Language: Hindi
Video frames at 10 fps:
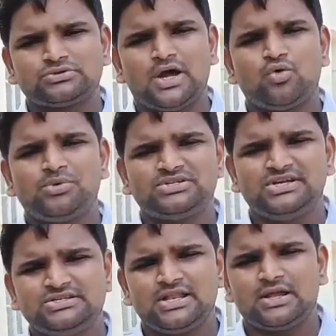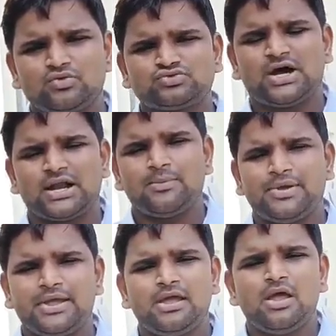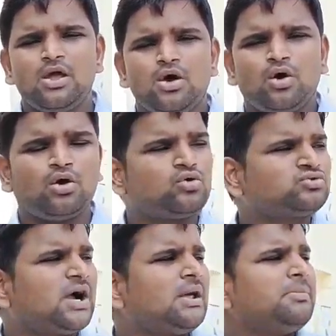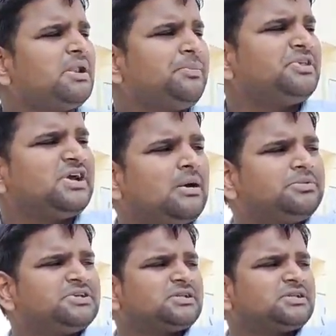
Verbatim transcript: है चाहूँ भी जींद जिले के उचाना में और उचाड़ा मेरे पीछे आप